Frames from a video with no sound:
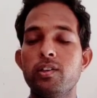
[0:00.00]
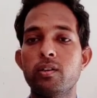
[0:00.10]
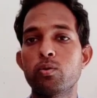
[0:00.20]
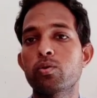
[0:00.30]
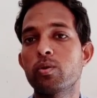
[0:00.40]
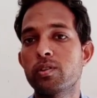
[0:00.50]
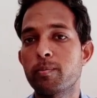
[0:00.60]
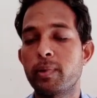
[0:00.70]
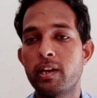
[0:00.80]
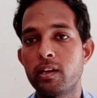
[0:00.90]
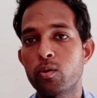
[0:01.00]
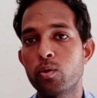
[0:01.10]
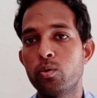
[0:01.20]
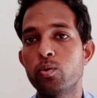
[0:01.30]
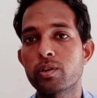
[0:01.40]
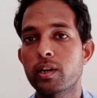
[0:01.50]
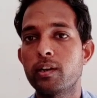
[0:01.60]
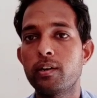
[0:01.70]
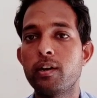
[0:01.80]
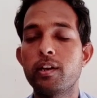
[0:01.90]
जी हाँ दोस्तों इससे पहले कि कोई दूसरा
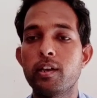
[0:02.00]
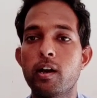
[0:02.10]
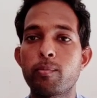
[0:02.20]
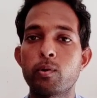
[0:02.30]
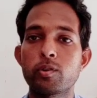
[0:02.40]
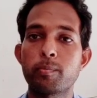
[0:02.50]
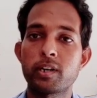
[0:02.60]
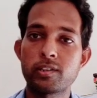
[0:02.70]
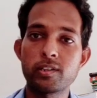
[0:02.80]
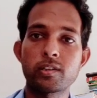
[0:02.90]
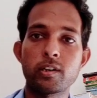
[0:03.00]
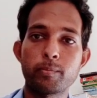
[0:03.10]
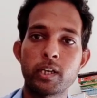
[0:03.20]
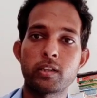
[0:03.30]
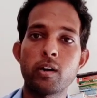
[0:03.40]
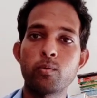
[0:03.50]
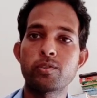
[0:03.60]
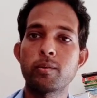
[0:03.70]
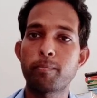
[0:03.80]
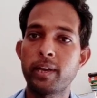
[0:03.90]
कैंडिडेट यहाँ पर उसे परचेज़ कर पाता
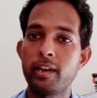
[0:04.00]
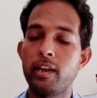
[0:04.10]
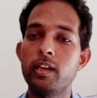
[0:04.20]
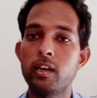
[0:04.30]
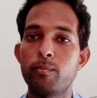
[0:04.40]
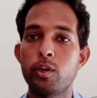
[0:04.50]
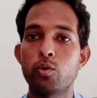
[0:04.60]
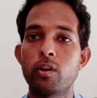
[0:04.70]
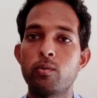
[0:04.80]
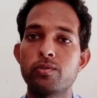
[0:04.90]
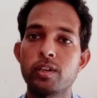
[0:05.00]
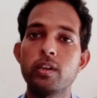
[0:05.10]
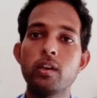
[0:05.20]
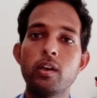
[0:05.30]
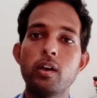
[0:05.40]
उससे पहले ही हमने जो है उसे